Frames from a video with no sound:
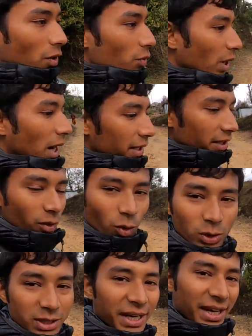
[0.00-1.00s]
हूँ यहाँ की
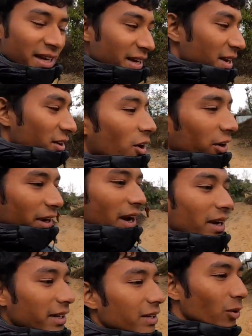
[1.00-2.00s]
रोड से और
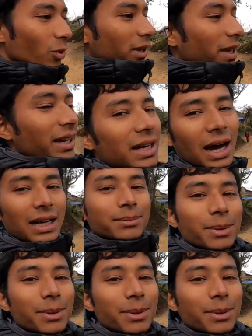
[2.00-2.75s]
यहाँ की रोड की एक ख़ास